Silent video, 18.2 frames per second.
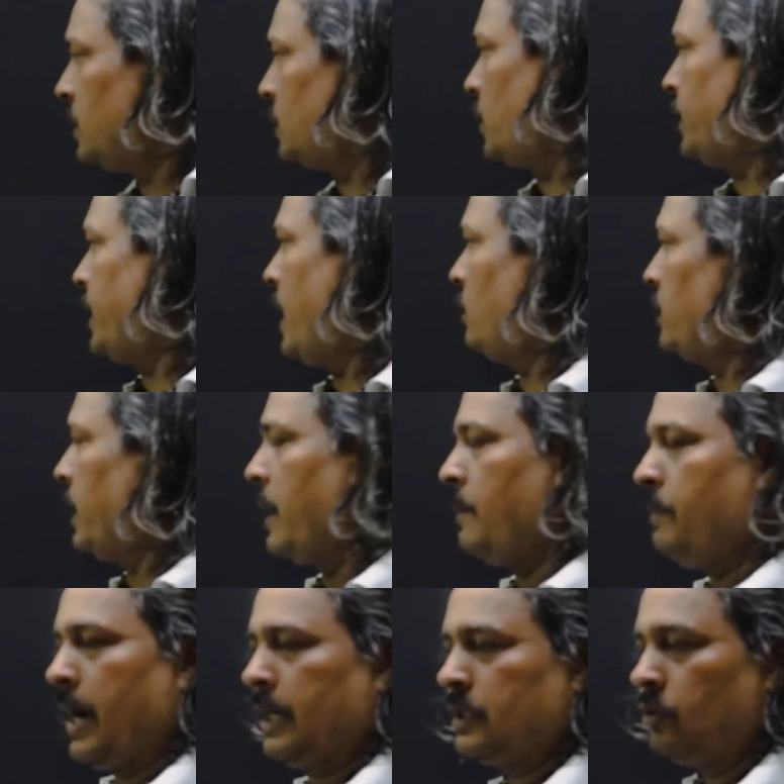तो क्या हो
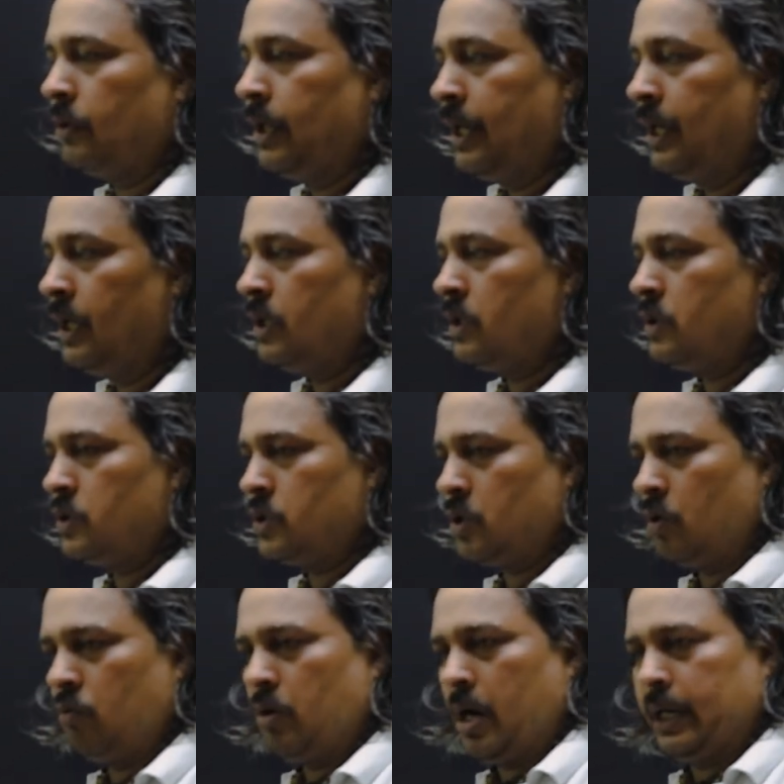जाएगा बाईस दूनी
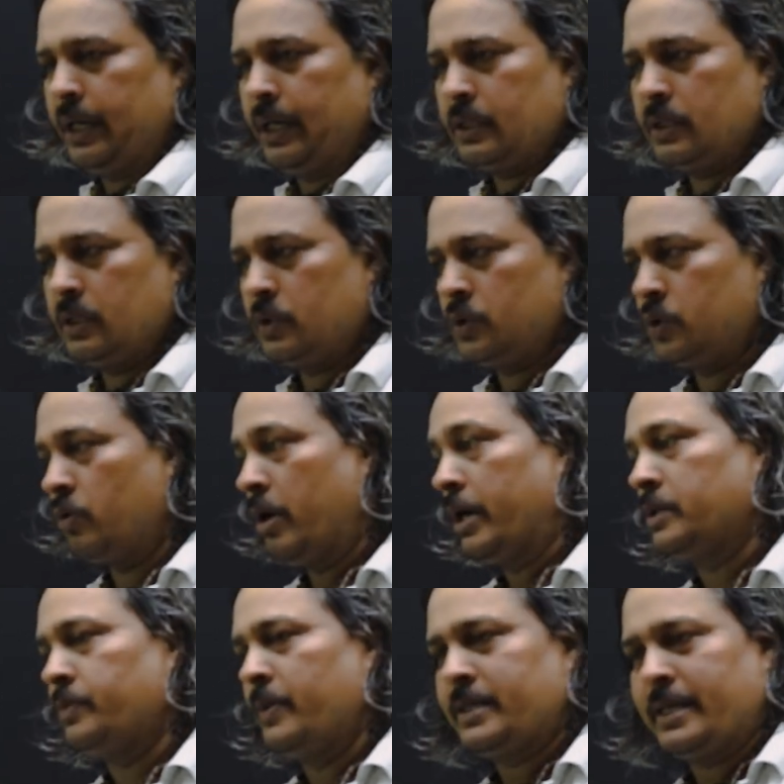चौवालीस
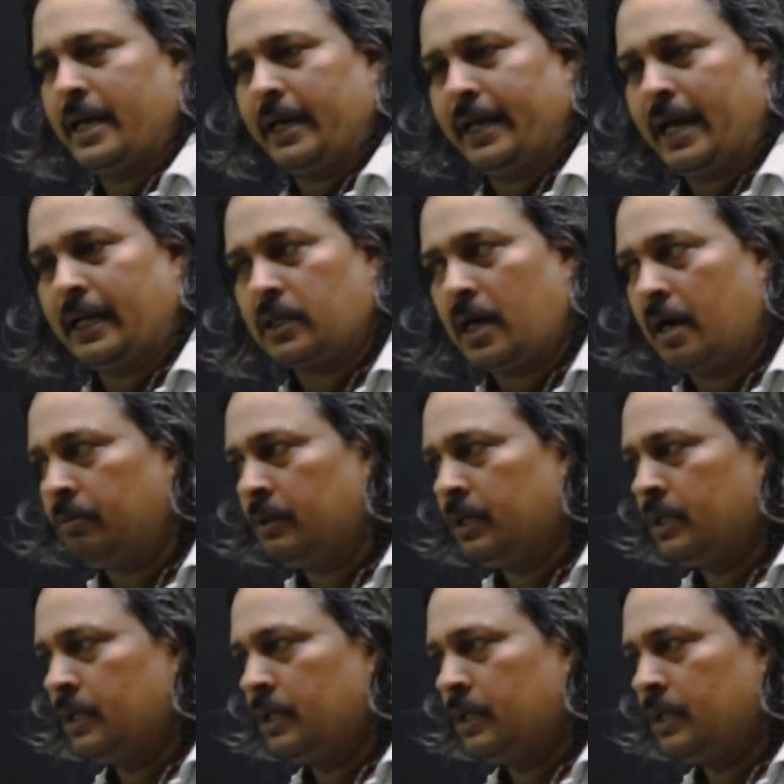चौवालीस में से गया था